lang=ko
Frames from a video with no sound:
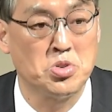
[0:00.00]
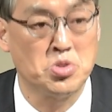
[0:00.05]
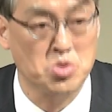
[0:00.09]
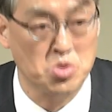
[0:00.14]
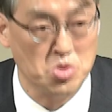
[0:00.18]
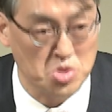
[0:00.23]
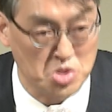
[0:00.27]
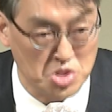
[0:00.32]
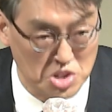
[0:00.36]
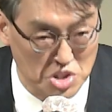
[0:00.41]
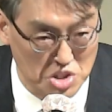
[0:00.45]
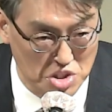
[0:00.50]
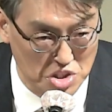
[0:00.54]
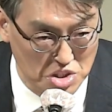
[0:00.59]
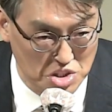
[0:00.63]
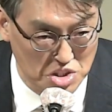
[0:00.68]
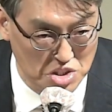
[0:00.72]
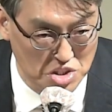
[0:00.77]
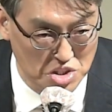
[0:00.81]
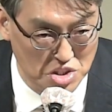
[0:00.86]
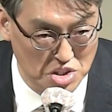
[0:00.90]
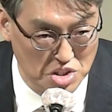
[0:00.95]

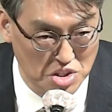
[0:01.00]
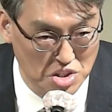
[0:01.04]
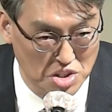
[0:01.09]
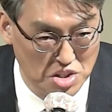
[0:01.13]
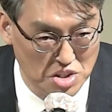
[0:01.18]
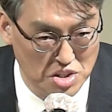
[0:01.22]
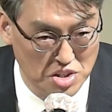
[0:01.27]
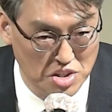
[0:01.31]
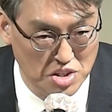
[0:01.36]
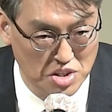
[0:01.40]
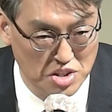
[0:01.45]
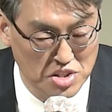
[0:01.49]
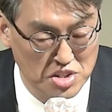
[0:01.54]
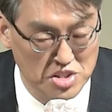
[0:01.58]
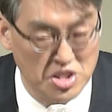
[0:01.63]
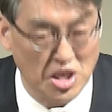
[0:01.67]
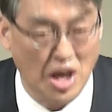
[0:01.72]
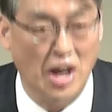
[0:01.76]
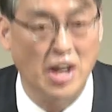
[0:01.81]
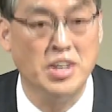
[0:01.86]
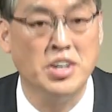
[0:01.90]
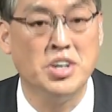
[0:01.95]
주신
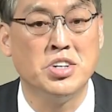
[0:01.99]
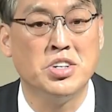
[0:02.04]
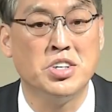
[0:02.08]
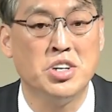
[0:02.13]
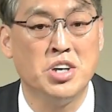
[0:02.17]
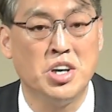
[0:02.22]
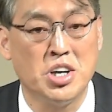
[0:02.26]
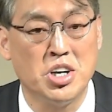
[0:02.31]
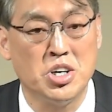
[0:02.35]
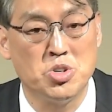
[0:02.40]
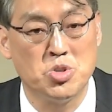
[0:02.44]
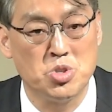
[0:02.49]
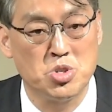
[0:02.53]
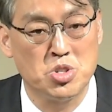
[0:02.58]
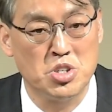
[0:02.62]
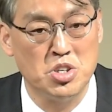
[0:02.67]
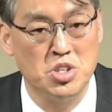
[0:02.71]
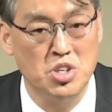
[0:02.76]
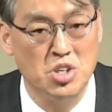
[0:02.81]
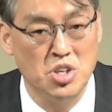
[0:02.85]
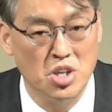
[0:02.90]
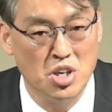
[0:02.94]
자녀들에게
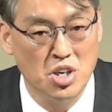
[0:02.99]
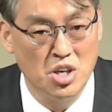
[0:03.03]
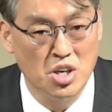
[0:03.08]
주신